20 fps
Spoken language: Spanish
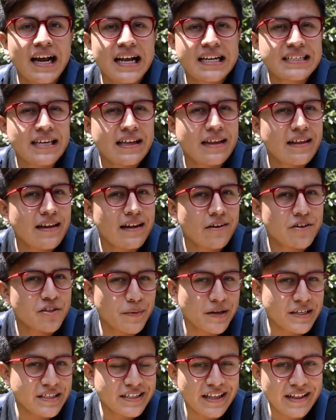calzada de los
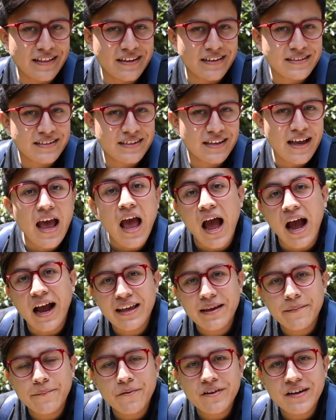presidentes.
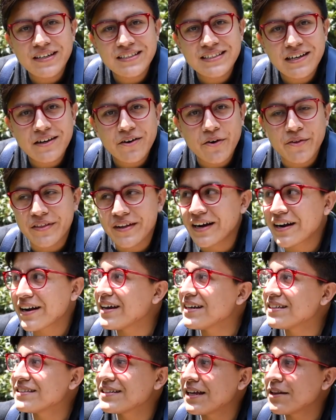Aquí podrás encontrar
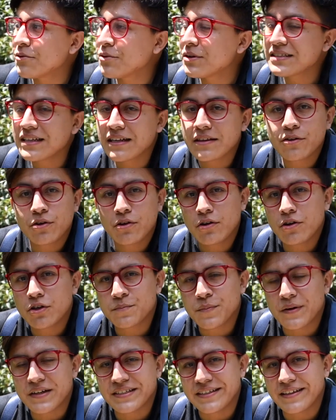estatuas de todos
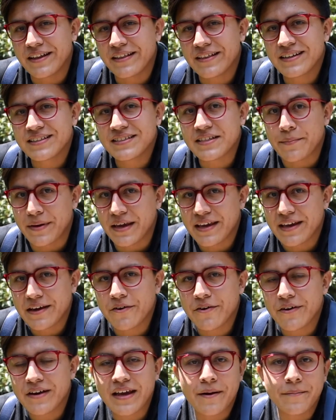los presidentes de
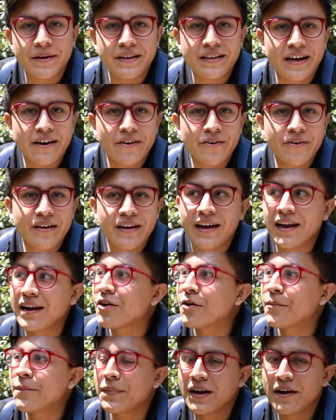México que habitaron
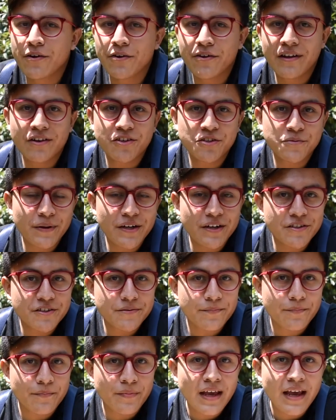el complejo de los
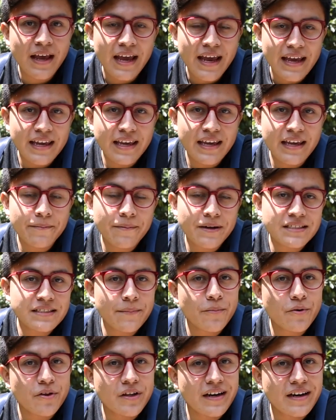pinos. Y vas
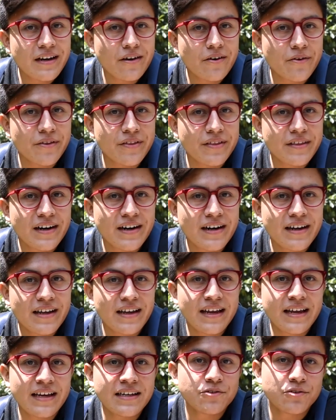a poder encontrar
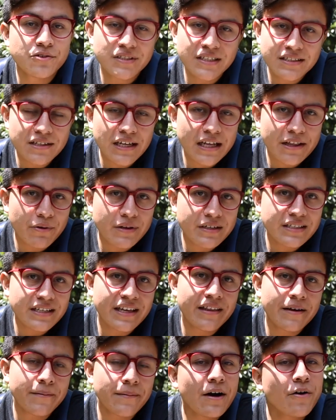eh, sus estatuas
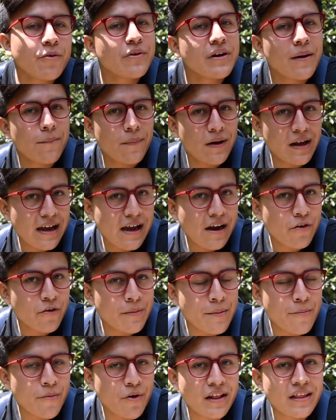y debajo una placa
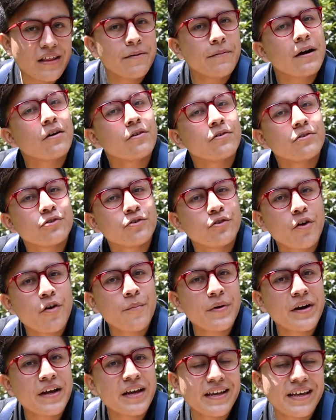conmemorativa con su
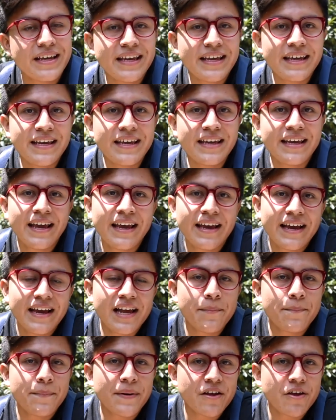nombre y
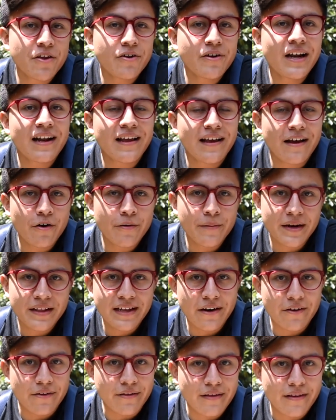el periodo en el que
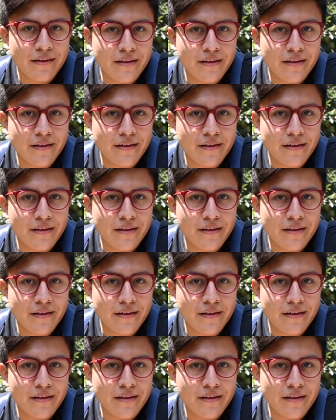gobernaron.